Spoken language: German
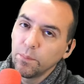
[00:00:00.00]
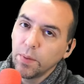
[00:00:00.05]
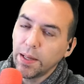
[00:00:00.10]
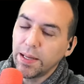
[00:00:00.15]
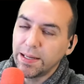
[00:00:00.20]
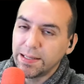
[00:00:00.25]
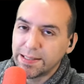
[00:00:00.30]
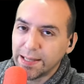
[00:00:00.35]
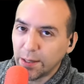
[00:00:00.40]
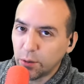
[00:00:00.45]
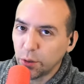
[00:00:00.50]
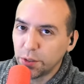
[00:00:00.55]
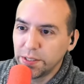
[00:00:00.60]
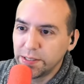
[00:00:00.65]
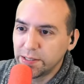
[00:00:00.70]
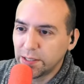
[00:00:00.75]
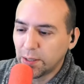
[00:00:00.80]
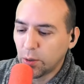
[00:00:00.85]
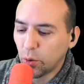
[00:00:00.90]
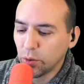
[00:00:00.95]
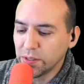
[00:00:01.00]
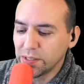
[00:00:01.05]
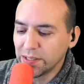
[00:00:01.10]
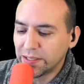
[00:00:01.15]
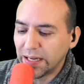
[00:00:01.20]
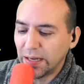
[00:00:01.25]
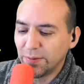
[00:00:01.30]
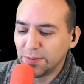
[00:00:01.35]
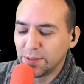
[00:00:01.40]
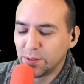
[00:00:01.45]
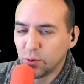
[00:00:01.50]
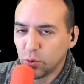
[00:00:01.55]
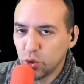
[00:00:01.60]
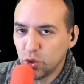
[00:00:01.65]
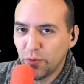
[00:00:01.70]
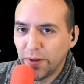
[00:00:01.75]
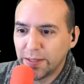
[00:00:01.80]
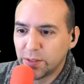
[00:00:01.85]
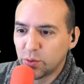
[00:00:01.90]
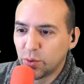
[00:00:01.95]
ich sag euch, diese Codes sind teilweise so
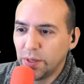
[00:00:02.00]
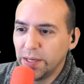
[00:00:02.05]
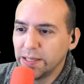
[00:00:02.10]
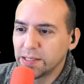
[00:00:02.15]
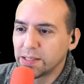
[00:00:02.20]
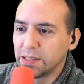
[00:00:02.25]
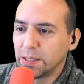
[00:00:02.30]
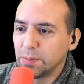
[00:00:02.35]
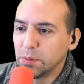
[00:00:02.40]
schwer zu lesen.